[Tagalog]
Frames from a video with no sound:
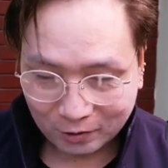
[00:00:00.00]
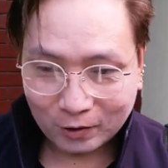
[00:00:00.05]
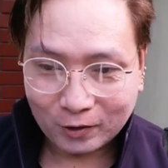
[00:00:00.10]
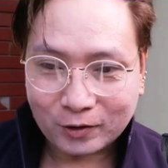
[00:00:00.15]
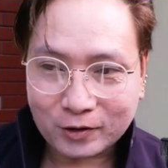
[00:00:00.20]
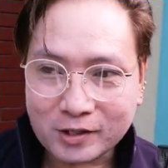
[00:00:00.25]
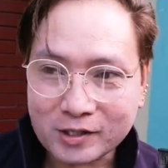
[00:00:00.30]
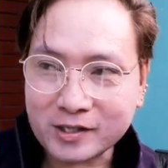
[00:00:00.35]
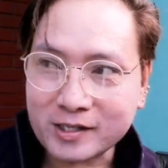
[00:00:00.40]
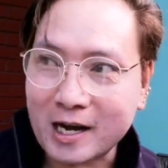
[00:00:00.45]

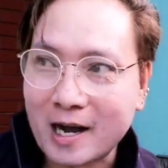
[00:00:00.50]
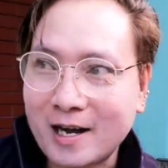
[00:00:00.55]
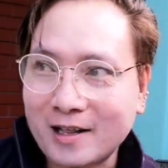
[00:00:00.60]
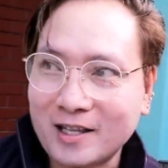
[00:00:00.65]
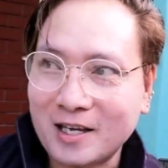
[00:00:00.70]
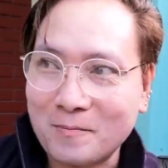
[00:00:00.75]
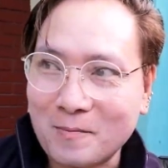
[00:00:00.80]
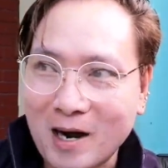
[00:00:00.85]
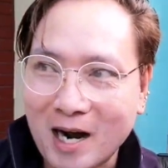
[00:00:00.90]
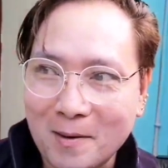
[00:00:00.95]
doon
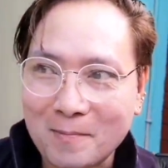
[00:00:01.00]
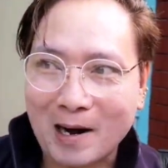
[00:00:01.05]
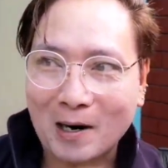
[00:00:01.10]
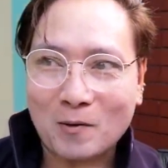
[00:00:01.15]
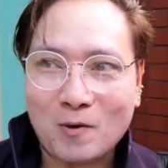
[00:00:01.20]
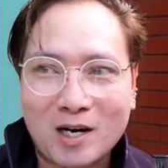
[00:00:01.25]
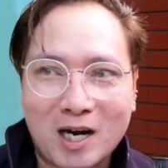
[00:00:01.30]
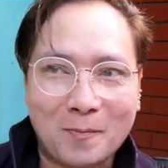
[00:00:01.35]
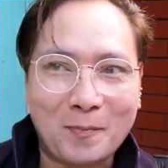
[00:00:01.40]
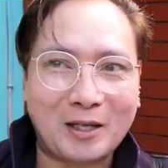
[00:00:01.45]
sa ating mga
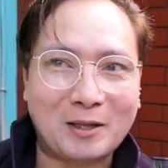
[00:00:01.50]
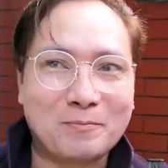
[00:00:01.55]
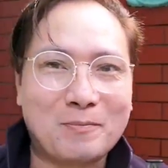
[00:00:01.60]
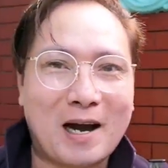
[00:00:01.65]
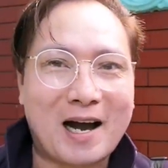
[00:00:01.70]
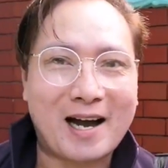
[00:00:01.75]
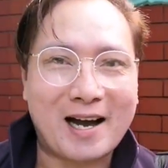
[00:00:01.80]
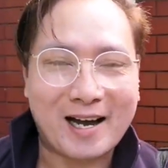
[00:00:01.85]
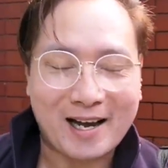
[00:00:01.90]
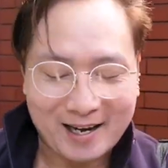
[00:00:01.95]
bagong
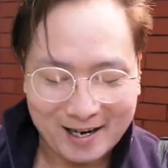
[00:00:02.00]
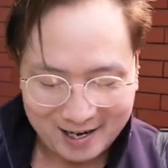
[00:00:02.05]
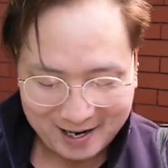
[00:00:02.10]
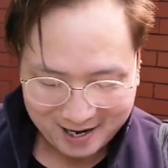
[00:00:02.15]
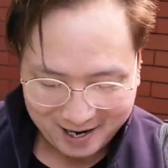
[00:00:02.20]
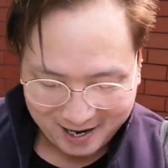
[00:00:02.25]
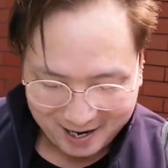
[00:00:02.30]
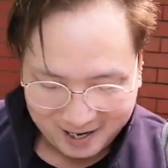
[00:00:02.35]
kapitbahay